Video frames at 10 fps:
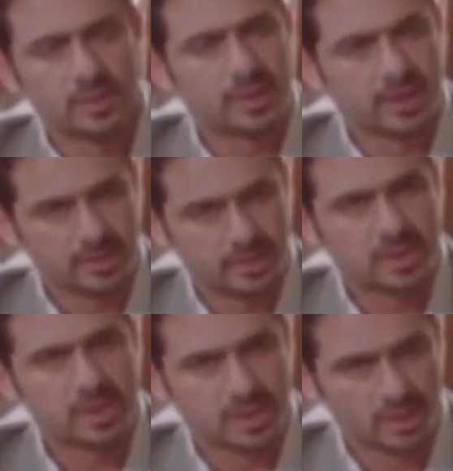وانت يا
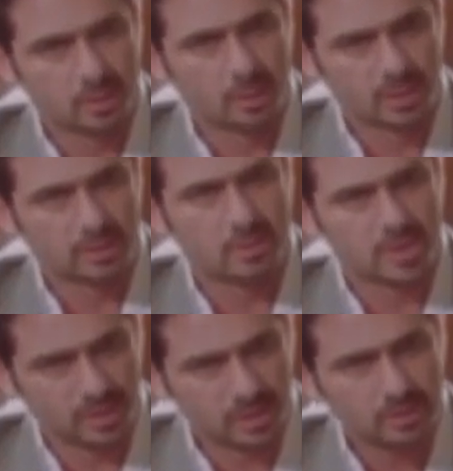هند بتشتغل
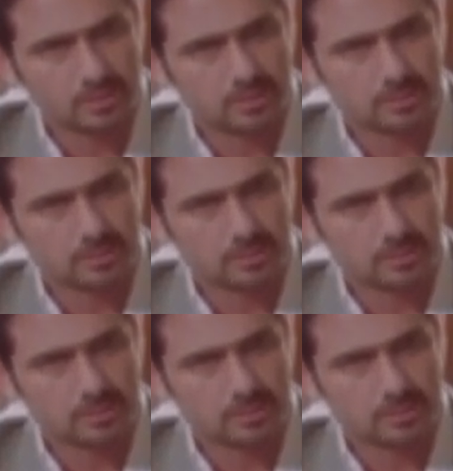ممرضه مش كده